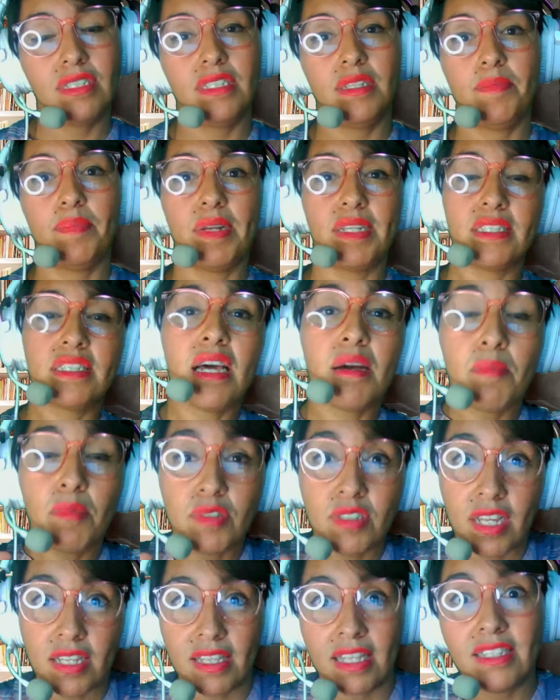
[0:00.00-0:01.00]
si
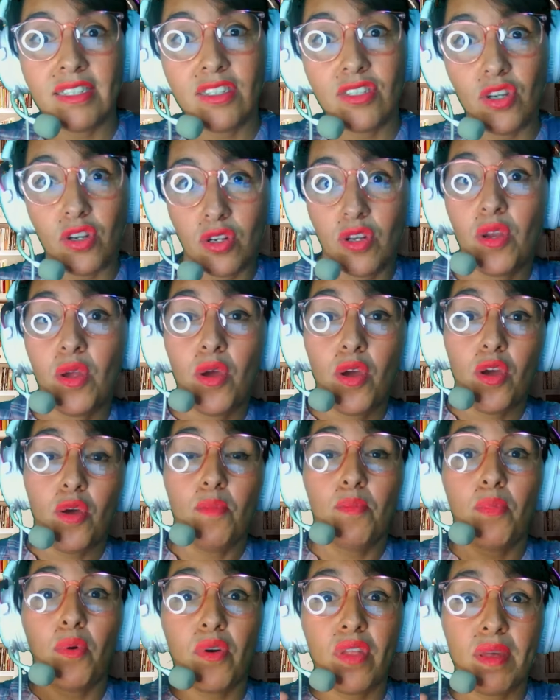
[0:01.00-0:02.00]
prestamos atención,
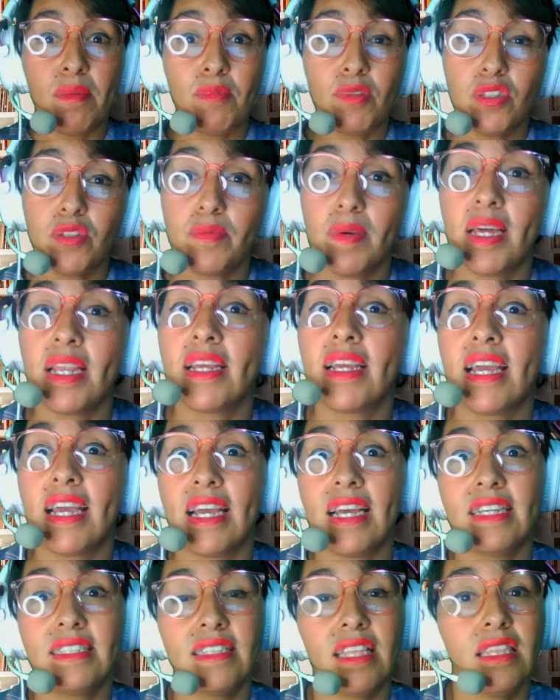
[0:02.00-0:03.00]
podemos ver que
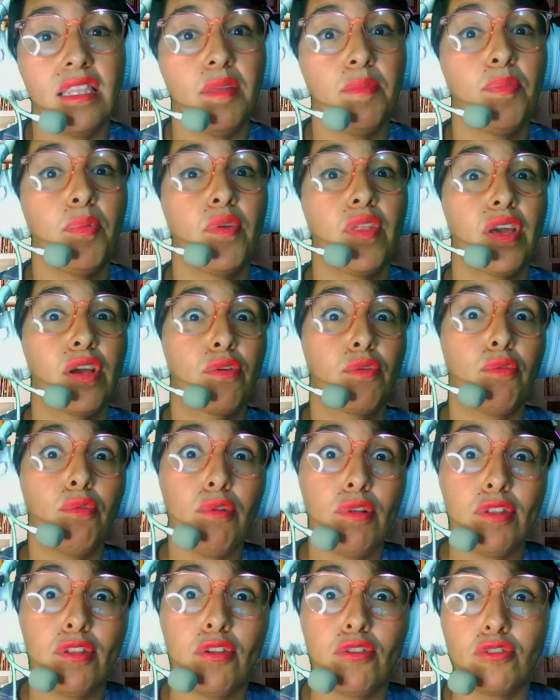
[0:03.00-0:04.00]
este tipo de
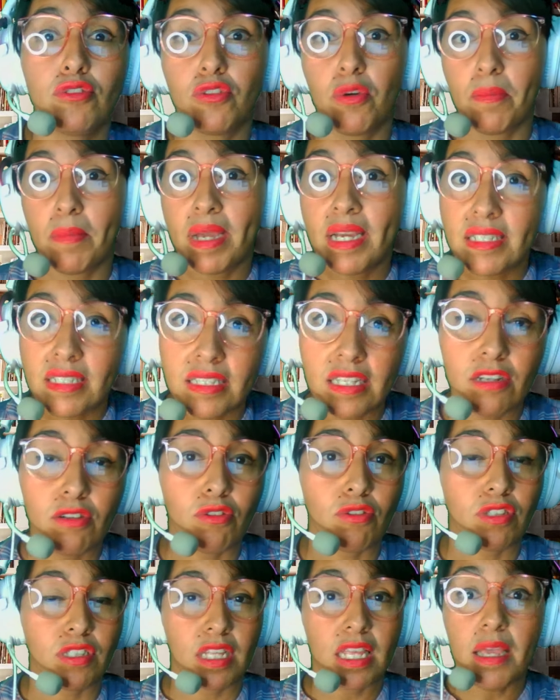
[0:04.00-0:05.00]
cultos
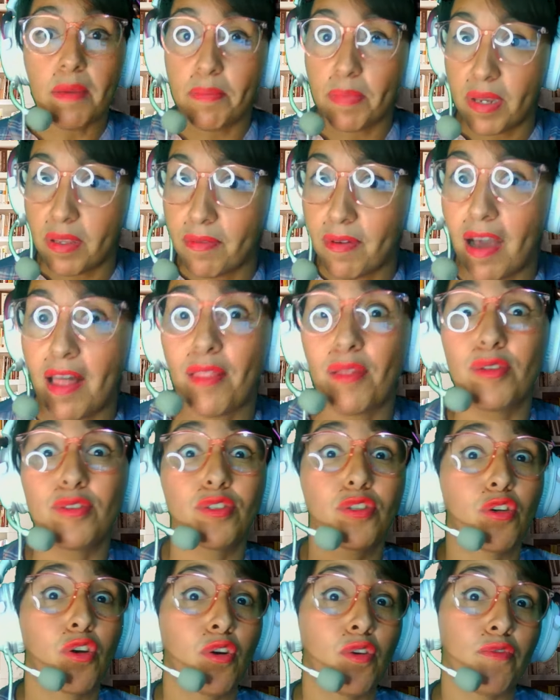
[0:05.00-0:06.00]
domésticos y
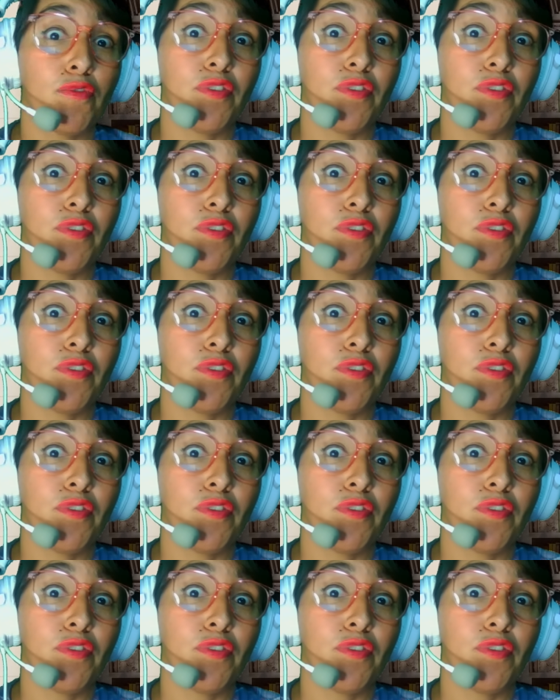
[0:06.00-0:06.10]
privados con